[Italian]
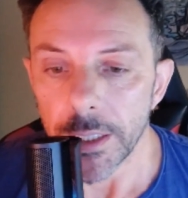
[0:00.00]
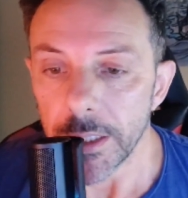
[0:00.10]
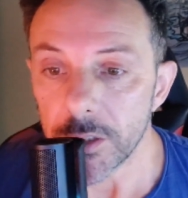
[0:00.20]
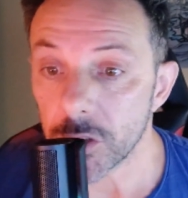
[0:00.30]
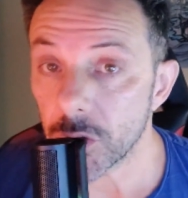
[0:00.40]

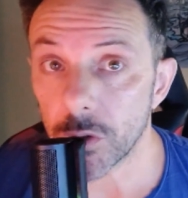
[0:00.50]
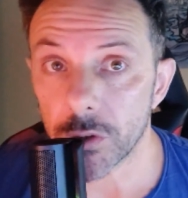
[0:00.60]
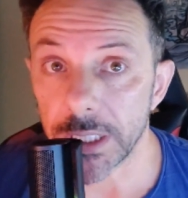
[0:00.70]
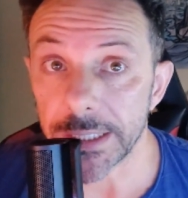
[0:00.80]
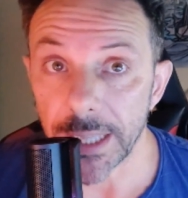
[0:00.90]
ci sono
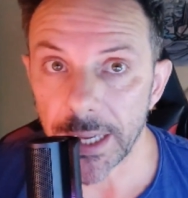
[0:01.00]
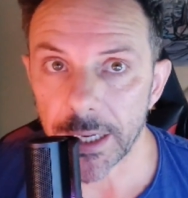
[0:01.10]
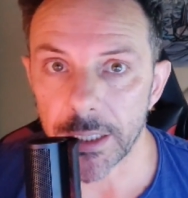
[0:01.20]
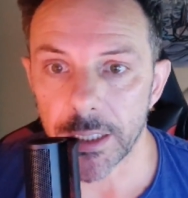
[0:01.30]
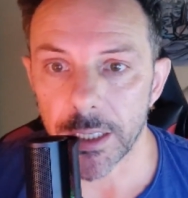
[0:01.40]
delle
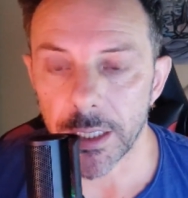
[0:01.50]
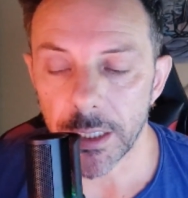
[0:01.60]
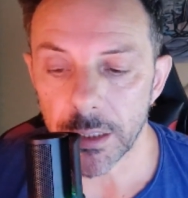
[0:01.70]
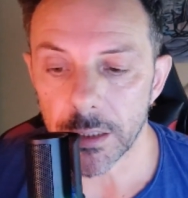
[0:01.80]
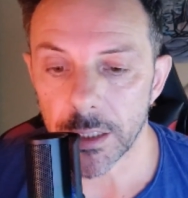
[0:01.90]

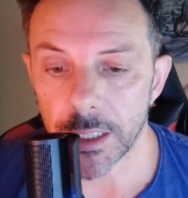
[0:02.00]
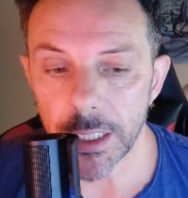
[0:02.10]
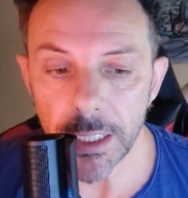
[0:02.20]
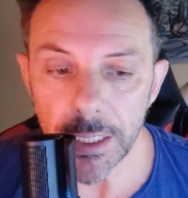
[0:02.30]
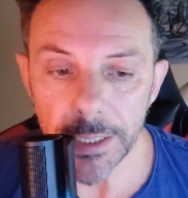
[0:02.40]
tecniche
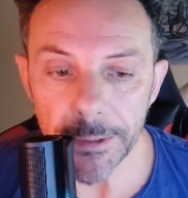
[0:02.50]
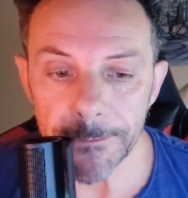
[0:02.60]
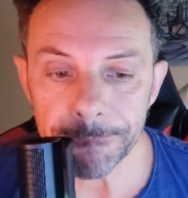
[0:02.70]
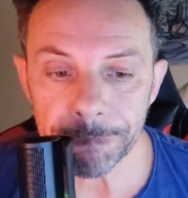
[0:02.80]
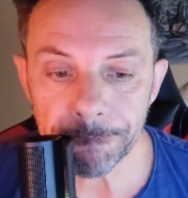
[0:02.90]
che
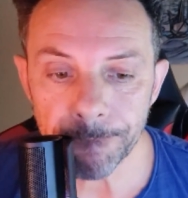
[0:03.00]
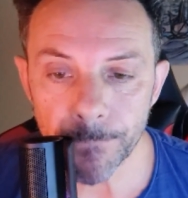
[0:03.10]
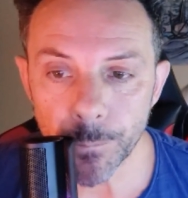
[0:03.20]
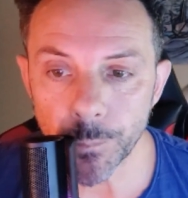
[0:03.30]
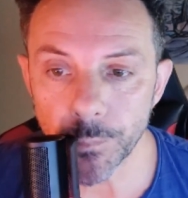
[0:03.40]

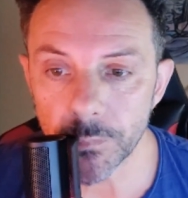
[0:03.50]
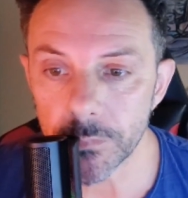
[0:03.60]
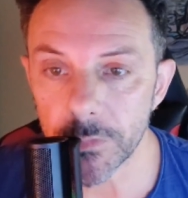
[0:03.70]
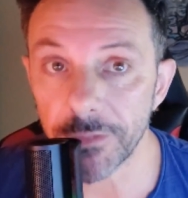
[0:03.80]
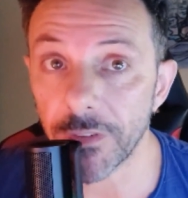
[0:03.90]

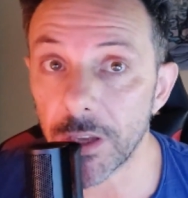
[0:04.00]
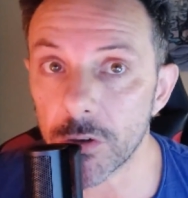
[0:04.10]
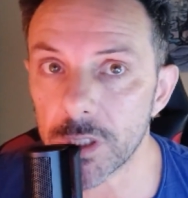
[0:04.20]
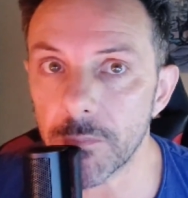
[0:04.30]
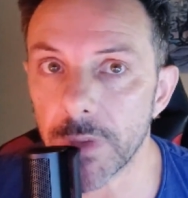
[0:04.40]
ti fanno
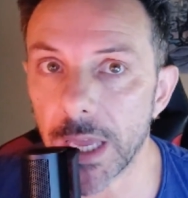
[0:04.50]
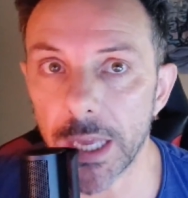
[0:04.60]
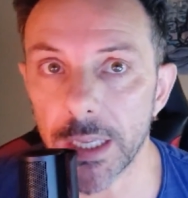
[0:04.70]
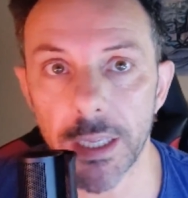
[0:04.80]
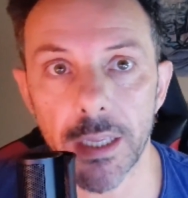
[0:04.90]

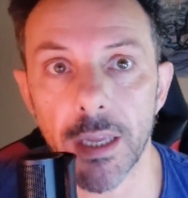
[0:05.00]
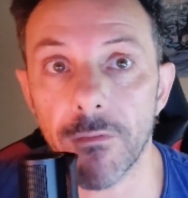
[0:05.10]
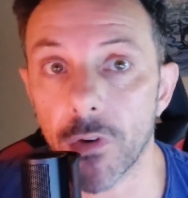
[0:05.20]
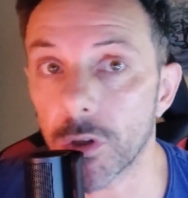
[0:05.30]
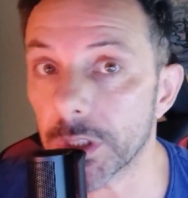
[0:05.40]
sembrare a
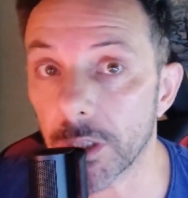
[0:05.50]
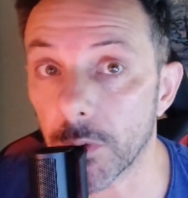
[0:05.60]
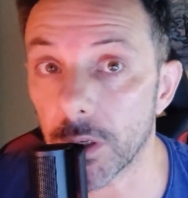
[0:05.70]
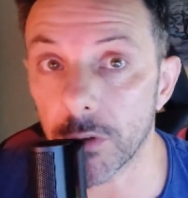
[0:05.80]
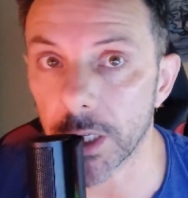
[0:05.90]
volte
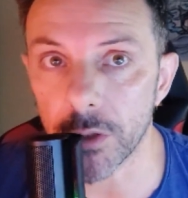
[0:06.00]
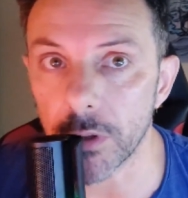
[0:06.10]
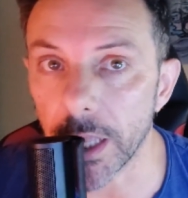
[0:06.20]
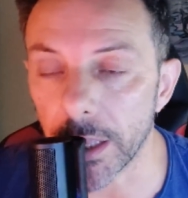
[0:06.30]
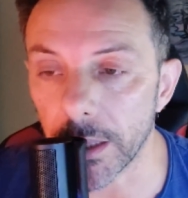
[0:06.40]
quello che non
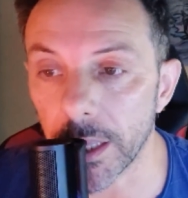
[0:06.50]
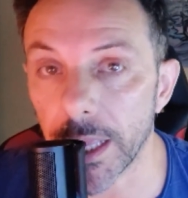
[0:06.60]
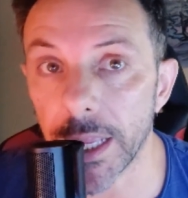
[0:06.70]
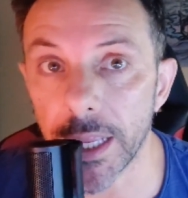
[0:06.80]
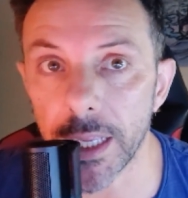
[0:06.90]
è
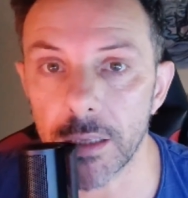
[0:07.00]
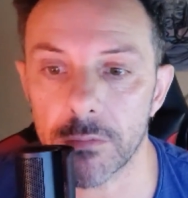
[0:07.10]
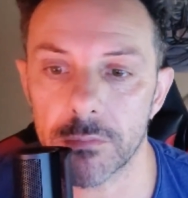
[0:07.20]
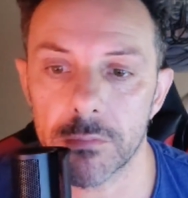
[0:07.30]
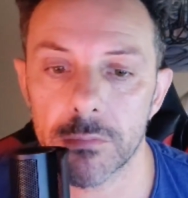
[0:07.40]
e
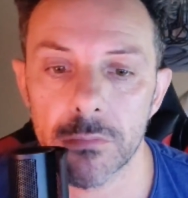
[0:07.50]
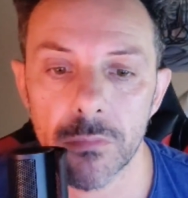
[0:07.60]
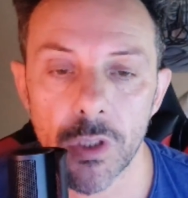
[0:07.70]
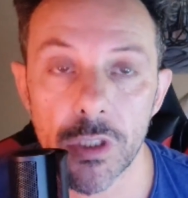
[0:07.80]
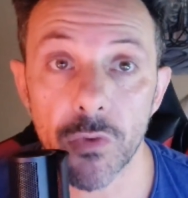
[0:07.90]

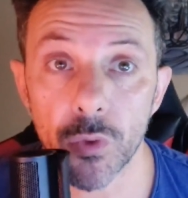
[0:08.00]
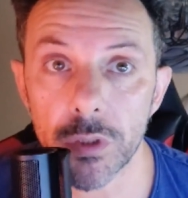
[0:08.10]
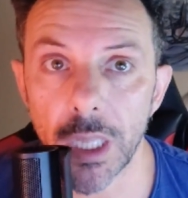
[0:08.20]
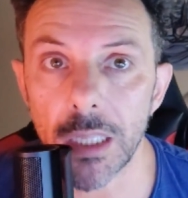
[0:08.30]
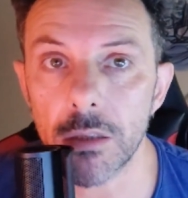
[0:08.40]

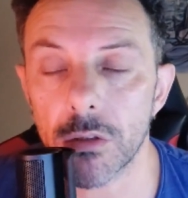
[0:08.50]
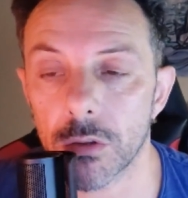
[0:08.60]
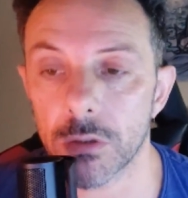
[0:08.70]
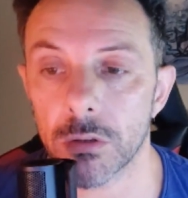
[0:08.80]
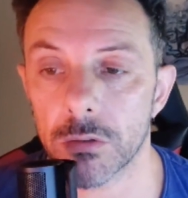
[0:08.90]

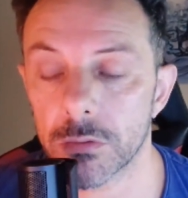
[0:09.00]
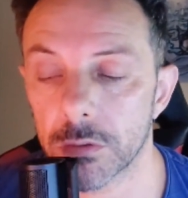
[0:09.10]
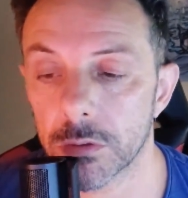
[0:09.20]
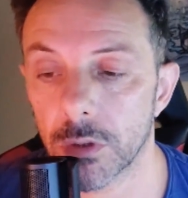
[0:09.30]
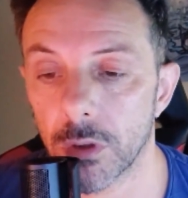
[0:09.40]
sfruttando
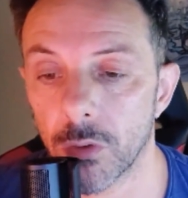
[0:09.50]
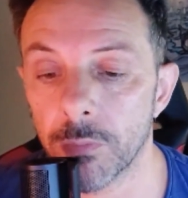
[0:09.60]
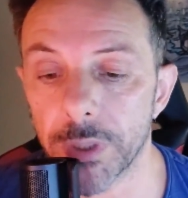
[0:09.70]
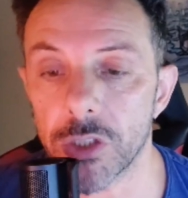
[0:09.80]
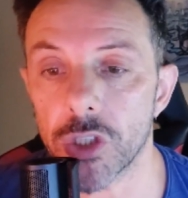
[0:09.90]
un
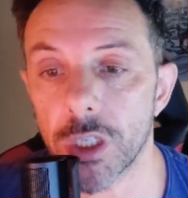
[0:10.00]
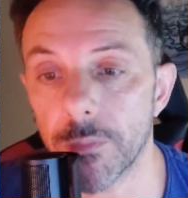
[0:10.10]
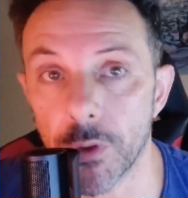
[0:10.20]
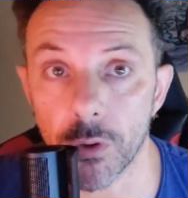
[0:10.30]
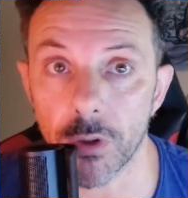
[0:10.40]

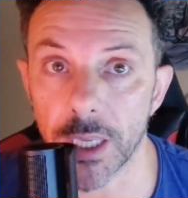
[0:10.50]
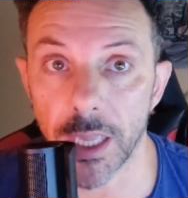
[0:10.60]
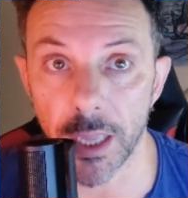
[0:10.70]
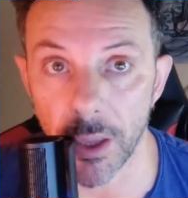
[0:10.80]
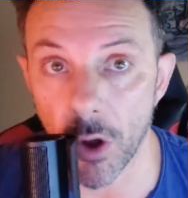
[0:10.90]
principio
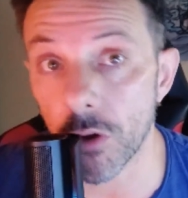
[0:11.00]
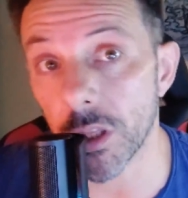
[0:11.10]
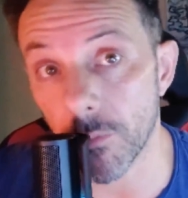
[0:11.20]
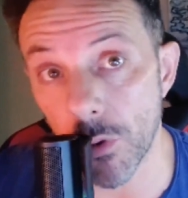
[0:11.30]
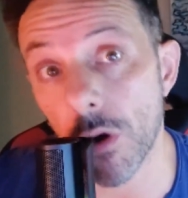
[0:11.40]
che
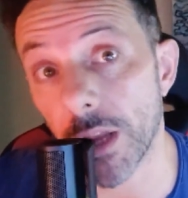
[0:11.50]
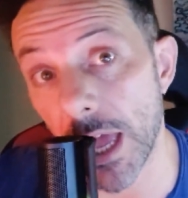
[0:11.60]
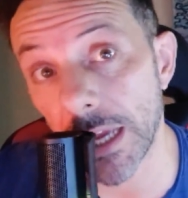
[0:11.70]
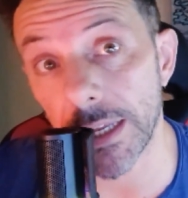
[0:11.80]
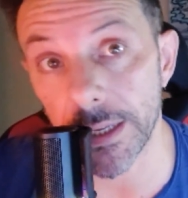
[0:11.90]
ogni buon
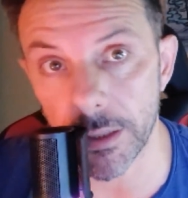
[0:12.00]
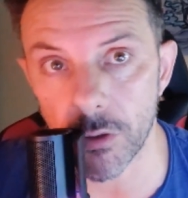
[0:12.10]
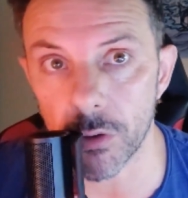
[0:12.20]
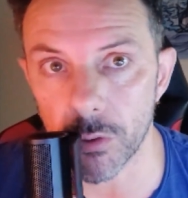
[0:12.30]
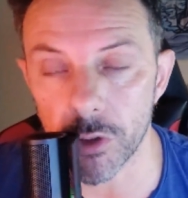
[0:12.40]
hacker
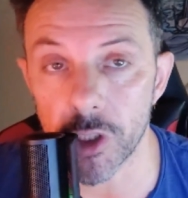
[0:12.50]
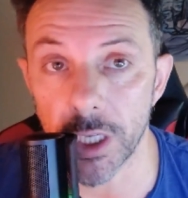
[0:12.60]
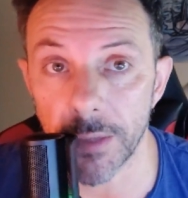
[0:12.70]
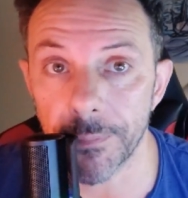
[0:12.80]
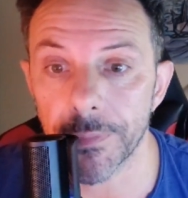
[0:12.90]
conosce